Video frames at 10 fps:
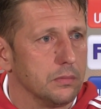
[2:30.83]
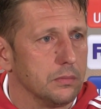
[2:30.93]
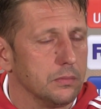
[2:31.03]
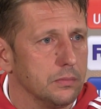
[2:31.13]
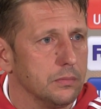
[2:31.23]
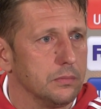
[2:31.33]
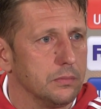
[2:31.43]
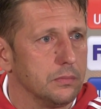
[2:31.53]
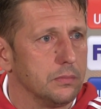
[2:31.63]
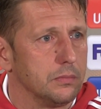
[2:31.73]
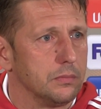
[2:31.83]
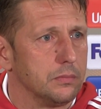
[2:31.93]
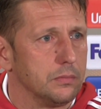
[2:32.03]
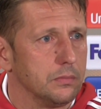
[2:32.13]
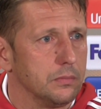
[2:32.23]
Ist das, wertet das den
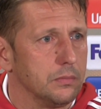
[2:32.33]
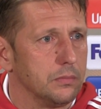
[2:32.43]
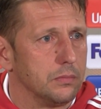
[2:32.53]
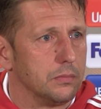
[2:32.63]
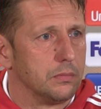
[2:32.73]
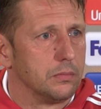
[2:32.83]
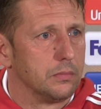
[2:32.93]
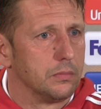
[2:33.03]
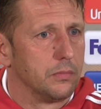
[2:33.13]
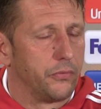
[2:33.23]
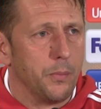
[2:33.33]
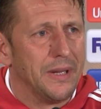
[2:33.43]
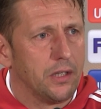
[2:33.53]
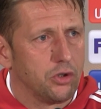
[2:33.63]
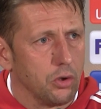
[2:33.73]
Erfolg noch mehr auf? Für
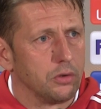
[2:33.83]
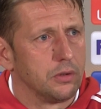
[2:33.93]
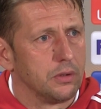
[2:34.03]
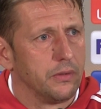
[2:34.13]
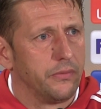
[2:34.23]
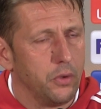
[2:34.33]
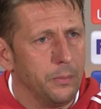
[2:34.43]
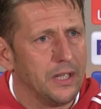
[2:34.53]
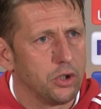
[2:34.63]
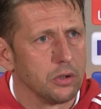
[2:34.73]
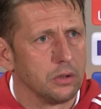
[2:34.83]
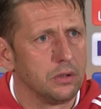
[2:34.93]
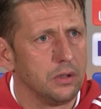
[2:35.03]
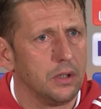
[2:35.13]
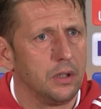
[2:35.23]
mich schon. Ja. Für mich
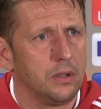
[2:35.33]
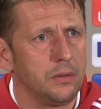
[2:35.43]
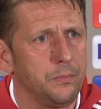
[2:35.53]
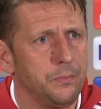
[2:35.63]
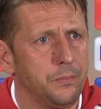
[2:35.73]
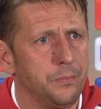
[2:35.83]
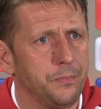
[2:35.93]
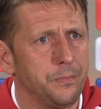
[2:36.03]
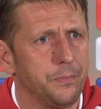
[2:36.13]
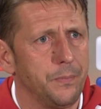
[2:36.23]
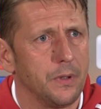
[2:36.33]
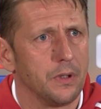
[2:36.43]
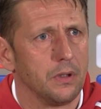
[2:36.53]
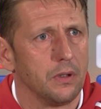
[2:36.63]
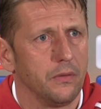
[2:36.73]
schon. Ähm
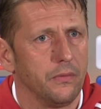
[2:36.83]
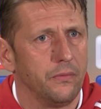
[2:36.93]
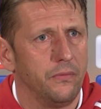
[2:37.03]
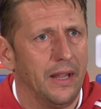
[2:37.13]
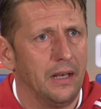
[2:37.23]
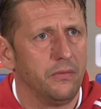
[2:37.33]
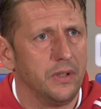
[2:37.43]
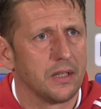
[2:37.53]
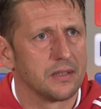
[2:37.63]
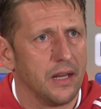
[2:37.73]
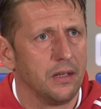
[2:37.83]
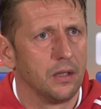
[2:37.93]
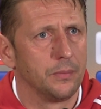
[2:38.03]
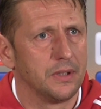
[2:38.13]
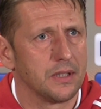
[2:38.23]
weil wir gesehen
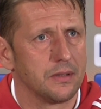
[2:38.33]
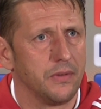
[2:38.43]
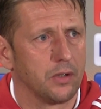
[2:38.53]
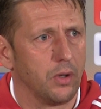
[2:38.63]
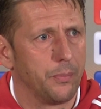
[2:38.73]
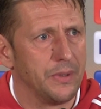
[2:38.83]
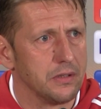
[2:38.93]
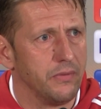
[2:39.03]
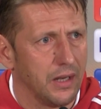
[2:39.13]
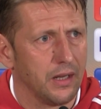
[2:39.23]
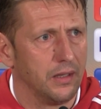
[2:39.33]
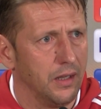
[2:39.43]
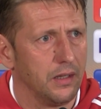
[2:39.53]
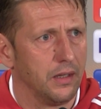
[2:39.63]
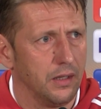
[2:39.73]
haben, dass Viktoria Pilsen wirklich
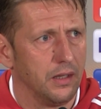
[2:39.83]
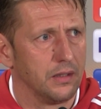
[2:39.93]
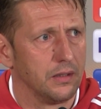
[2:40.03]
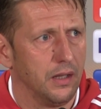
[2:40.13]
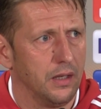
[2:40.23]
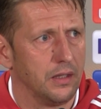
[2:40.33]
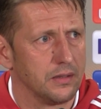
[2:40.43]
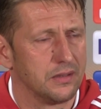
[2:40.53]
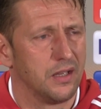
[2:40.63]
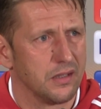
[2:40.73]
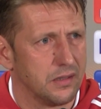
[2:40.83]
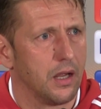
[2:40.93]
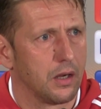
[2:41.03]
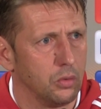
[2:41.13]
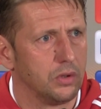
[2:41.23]
eine, eine, eine sehr,
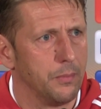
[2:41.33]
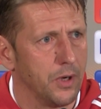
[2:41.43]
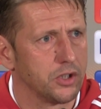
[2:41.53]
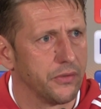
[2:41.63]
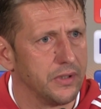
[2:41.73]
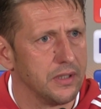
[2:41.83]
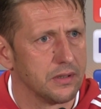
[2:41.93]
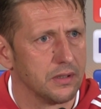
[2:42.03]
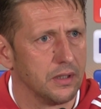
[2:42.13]
sehr gute Mannschaft ist.